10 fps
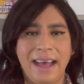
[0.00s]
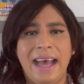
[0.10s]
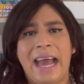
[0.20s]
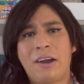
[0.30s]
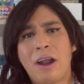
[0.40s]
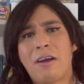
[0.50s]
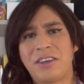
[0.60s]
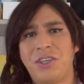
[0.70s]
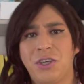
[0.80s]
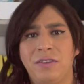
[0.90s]
En una
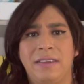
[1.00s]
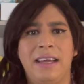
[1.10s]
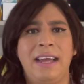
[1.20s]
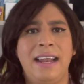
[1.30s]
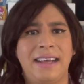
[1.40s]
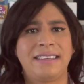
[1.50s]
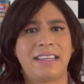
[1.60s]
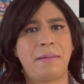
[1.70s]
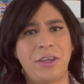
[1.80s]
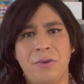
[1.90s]
ocasión en la que
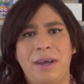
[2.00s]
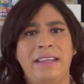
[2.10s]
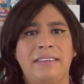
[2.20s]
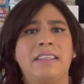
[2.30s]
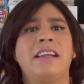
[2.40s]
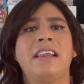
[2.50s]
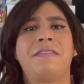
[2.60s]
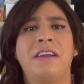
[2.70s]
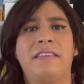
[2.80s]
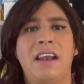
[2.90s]
estaba yo ahí
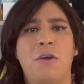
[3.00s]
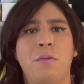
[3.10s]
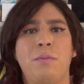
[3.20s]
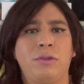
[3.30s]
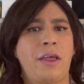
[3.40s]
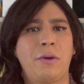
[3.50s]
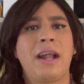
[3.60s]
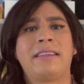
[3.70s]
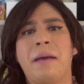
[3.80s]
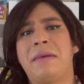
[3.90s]
entretenida frente a la
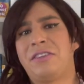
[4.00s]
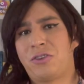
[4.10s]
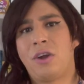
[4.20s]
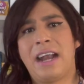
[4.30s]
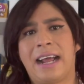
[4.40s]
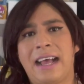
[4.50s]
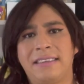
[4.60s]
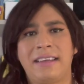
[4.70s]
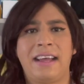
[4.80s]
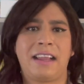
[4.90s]
computadora, también sola en la
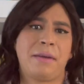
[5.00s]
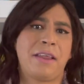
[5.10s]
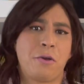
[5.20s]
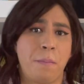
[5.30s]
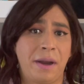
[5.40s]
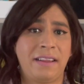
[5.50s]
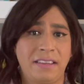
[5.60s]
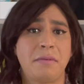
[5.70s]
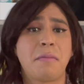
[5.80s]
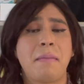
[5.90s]
casa y ataviada con
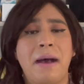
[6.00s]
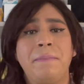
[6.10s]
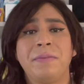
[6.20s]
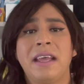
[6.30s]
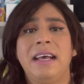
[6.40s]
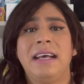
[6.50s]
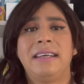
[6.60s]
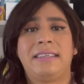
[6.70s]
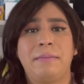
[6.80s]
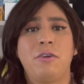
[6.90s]
prendas de mi mamá,
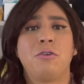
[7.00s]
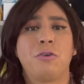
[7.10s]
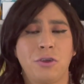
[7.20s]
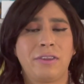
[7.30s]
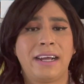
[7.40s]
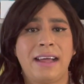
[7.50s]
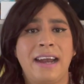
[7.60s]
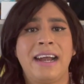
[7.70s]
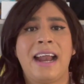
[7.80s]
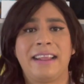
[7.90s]
se me ocurrió
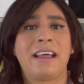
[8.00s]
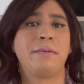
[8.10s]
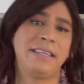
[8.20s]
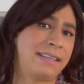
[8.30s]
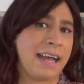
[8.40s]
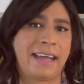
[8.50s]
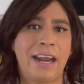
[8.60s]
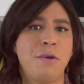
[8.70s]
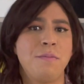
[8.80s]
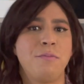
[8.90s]
teclear en Altavista, que
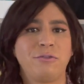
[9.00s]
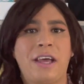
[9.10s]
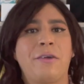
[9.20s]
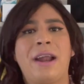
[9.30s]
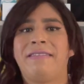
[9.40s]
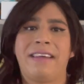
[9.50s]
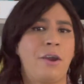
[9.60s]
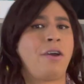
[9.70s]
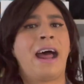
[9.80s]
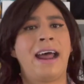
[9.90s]
era un buscador
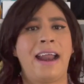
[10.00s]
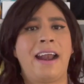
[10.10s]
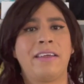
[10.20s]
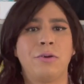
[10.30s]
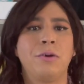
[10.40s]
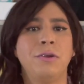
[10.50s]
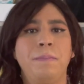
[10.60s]
anterior al área de Google,